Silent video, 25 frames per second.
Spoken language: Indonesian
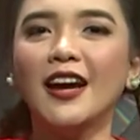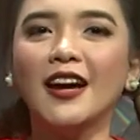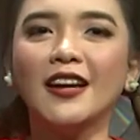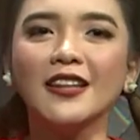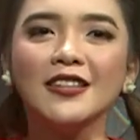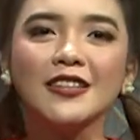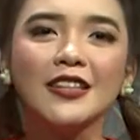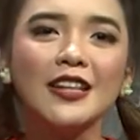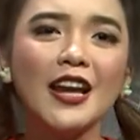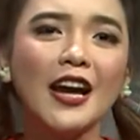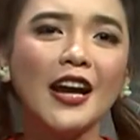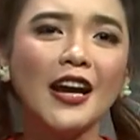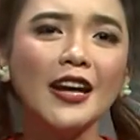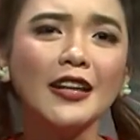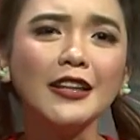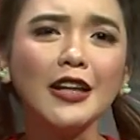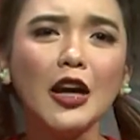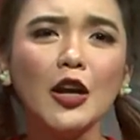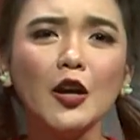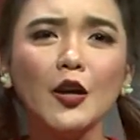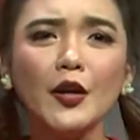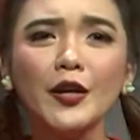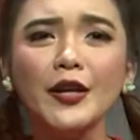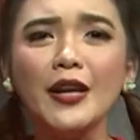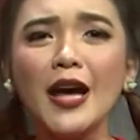Nah, sedangkan
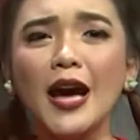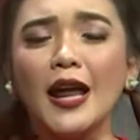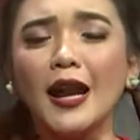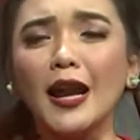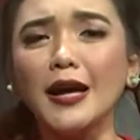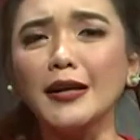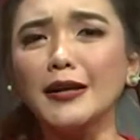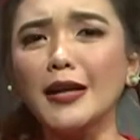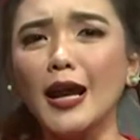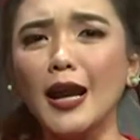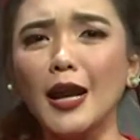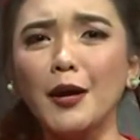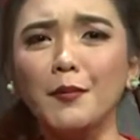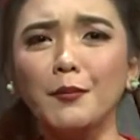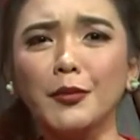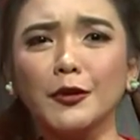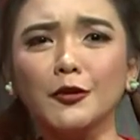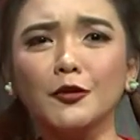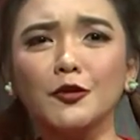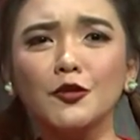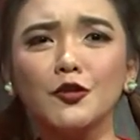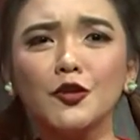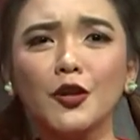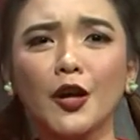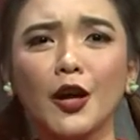kalau dalang dalam
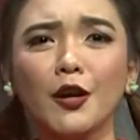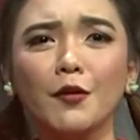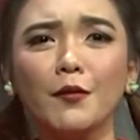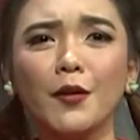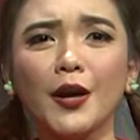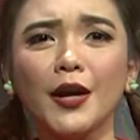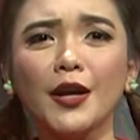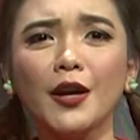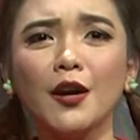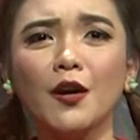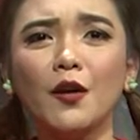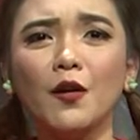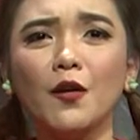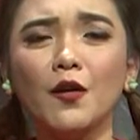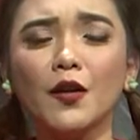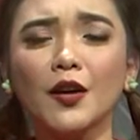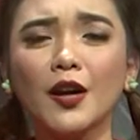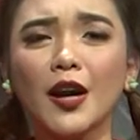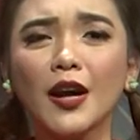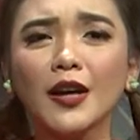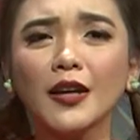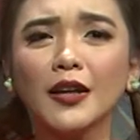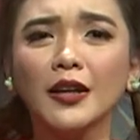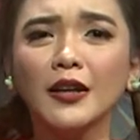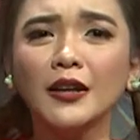pertunjukan wayang
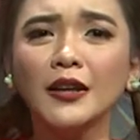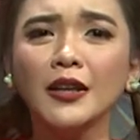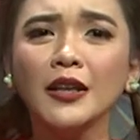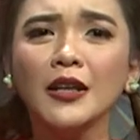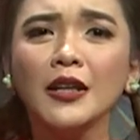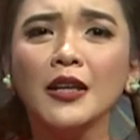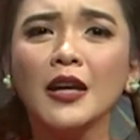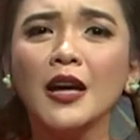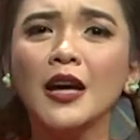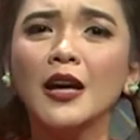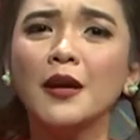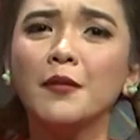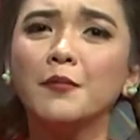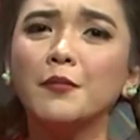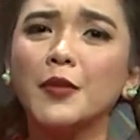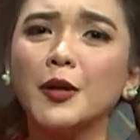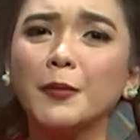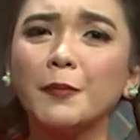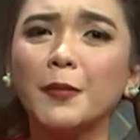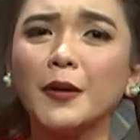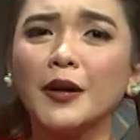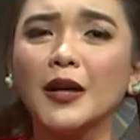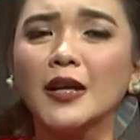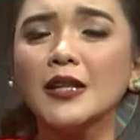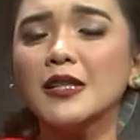orang ini
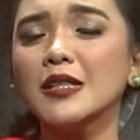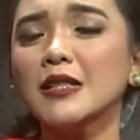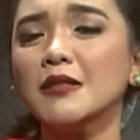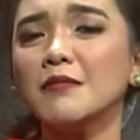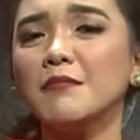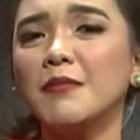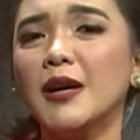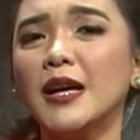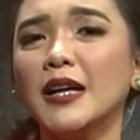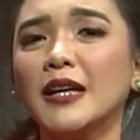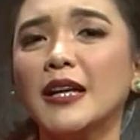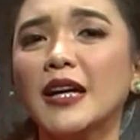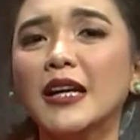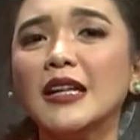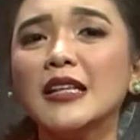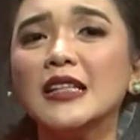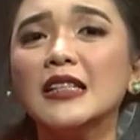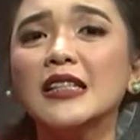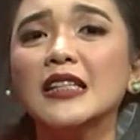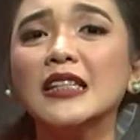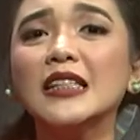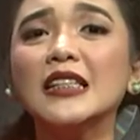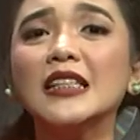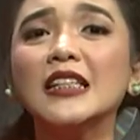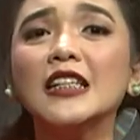berperan sebagai
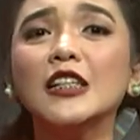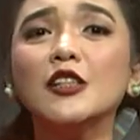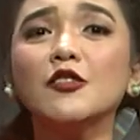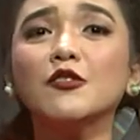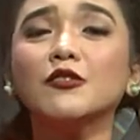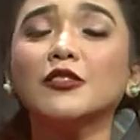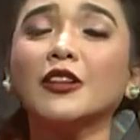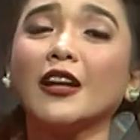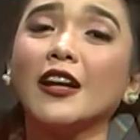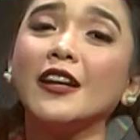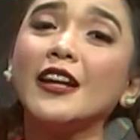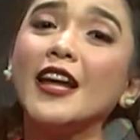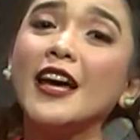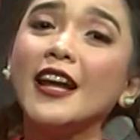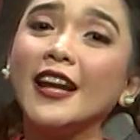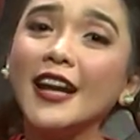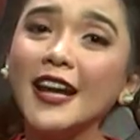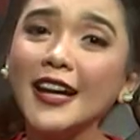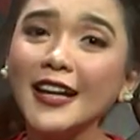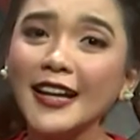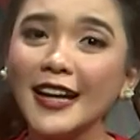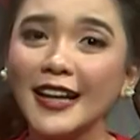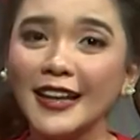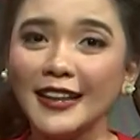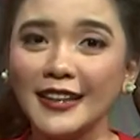sejenis
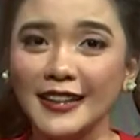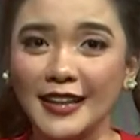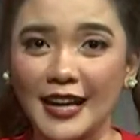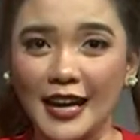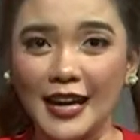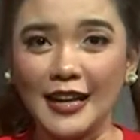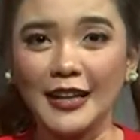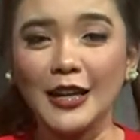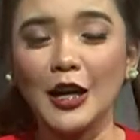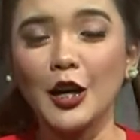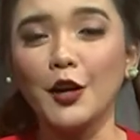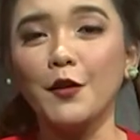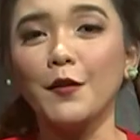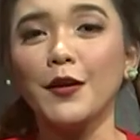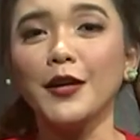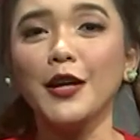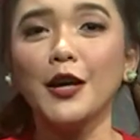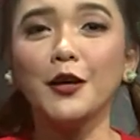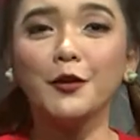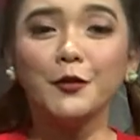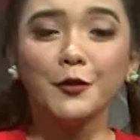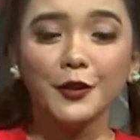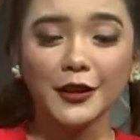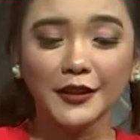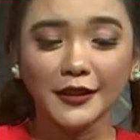sutradara kali ya. Kalau
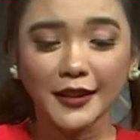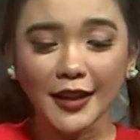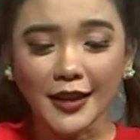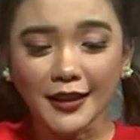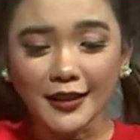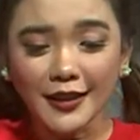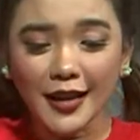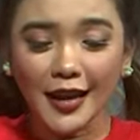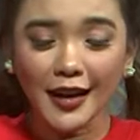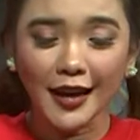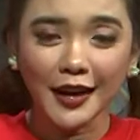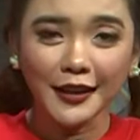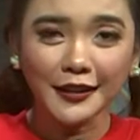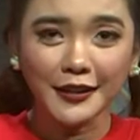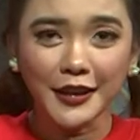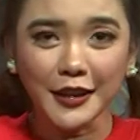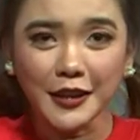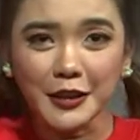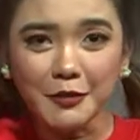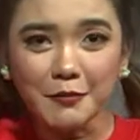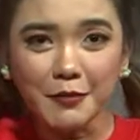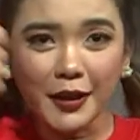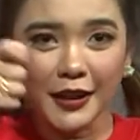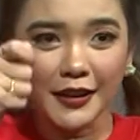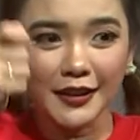wayang kulit kan
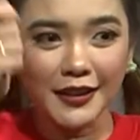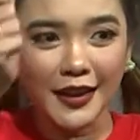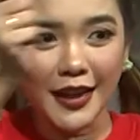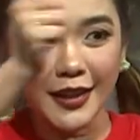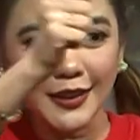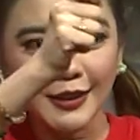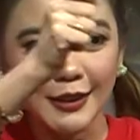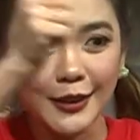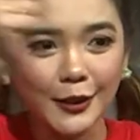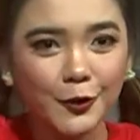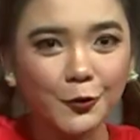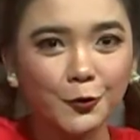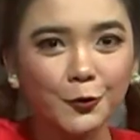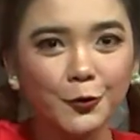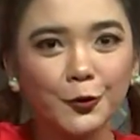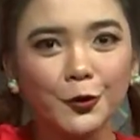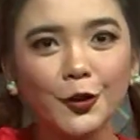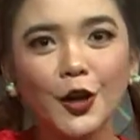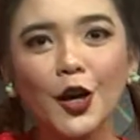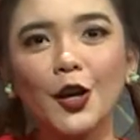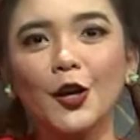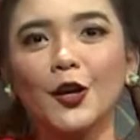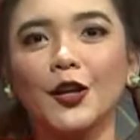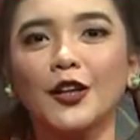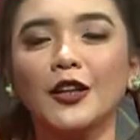dalangnya dimainkan
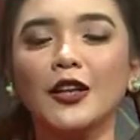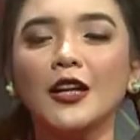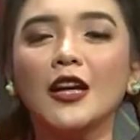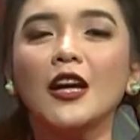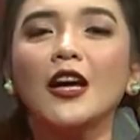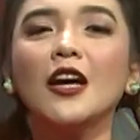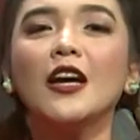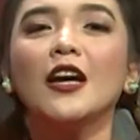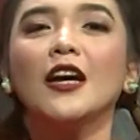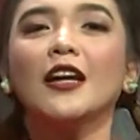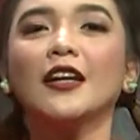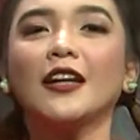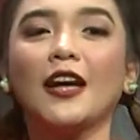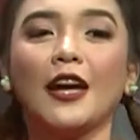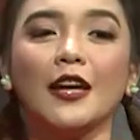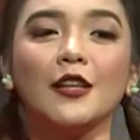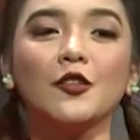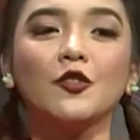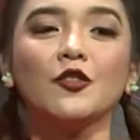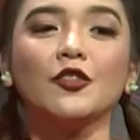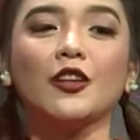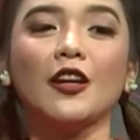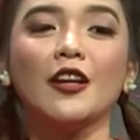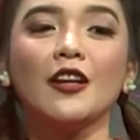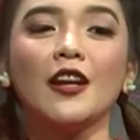gitu, kalau ini
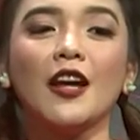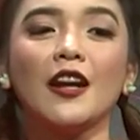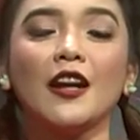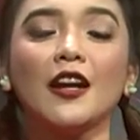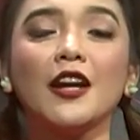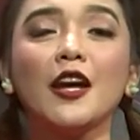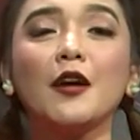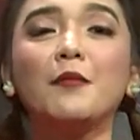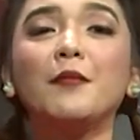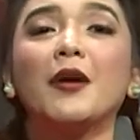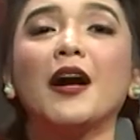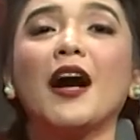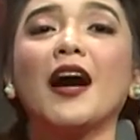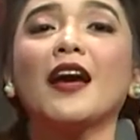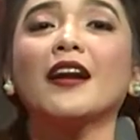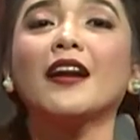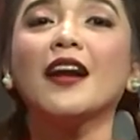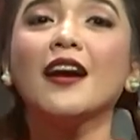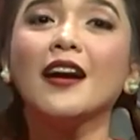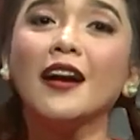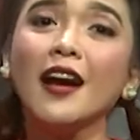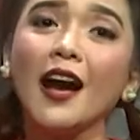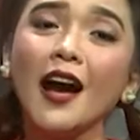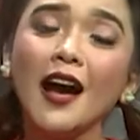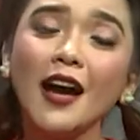kayak sutradara yang
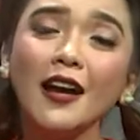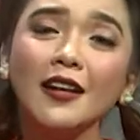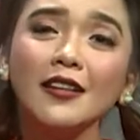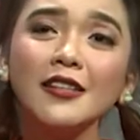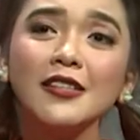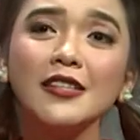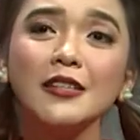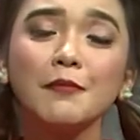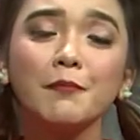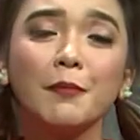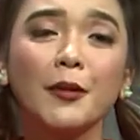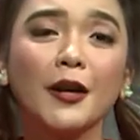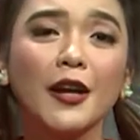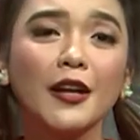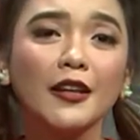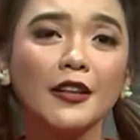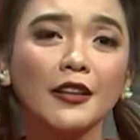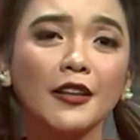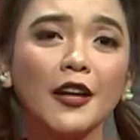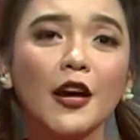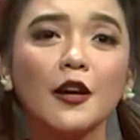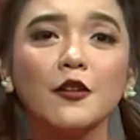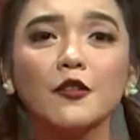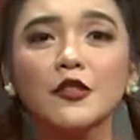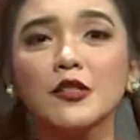mengarahkan si
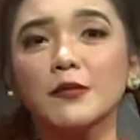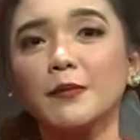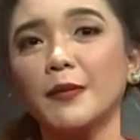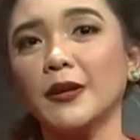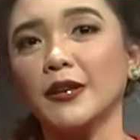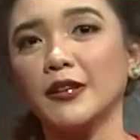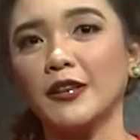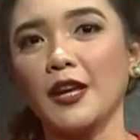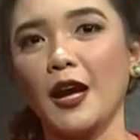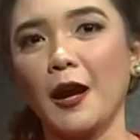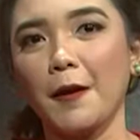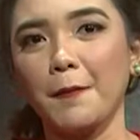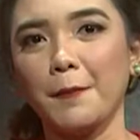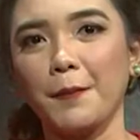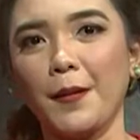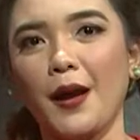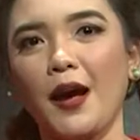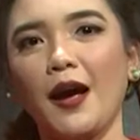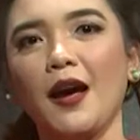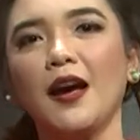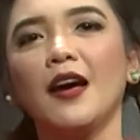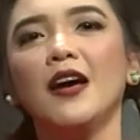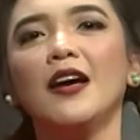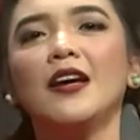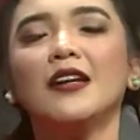peran ini harus seperti
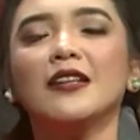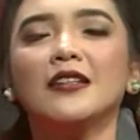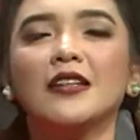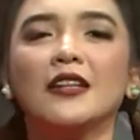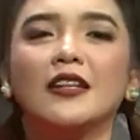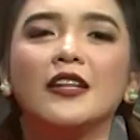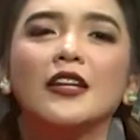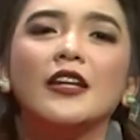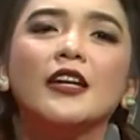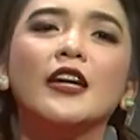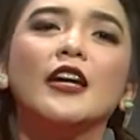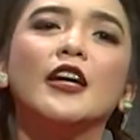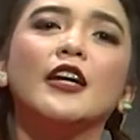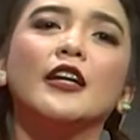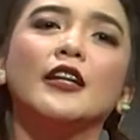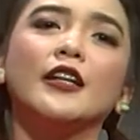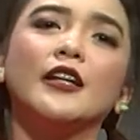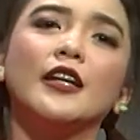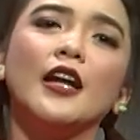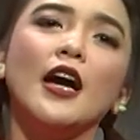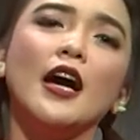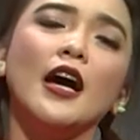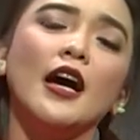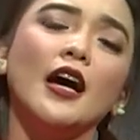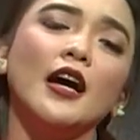apa. Jadi
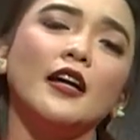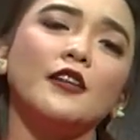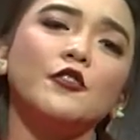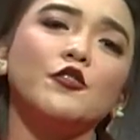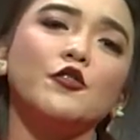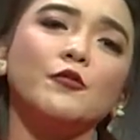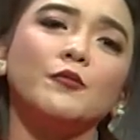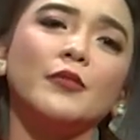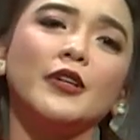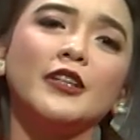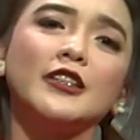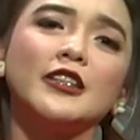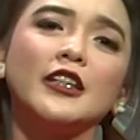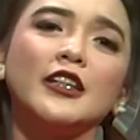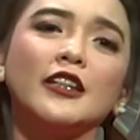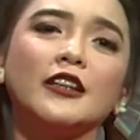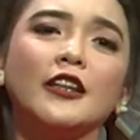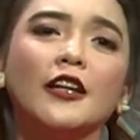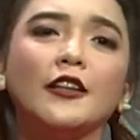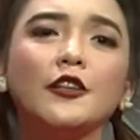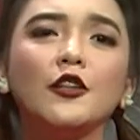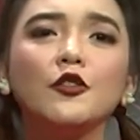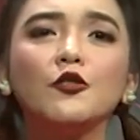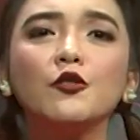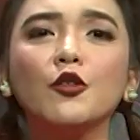dan sumber
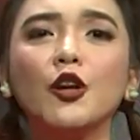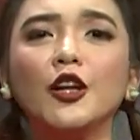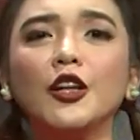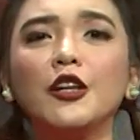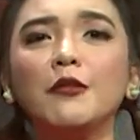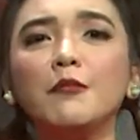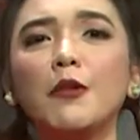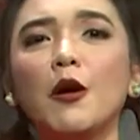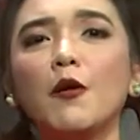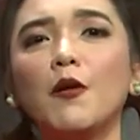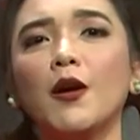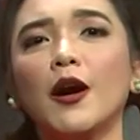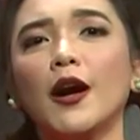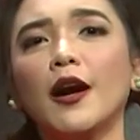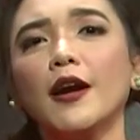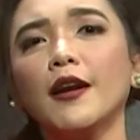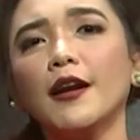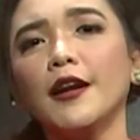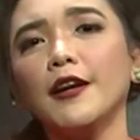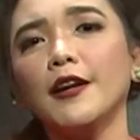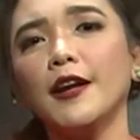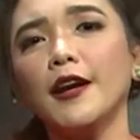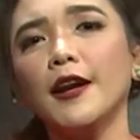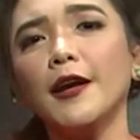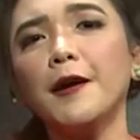ceritanya juga
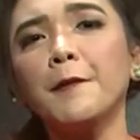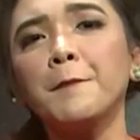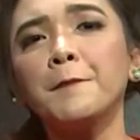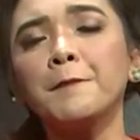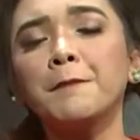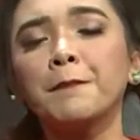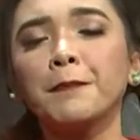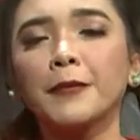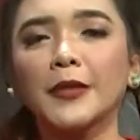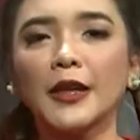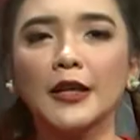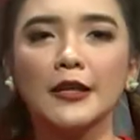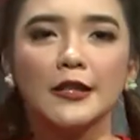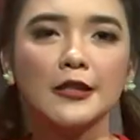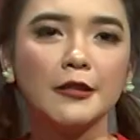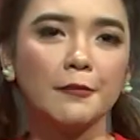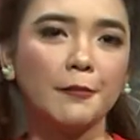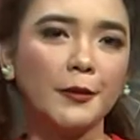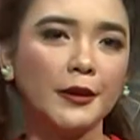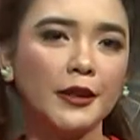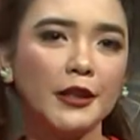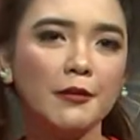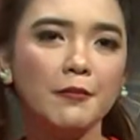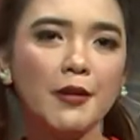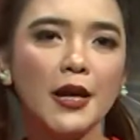dibawakan adalah
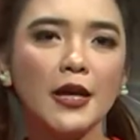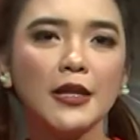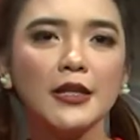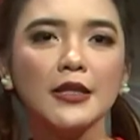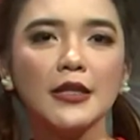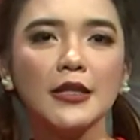seperti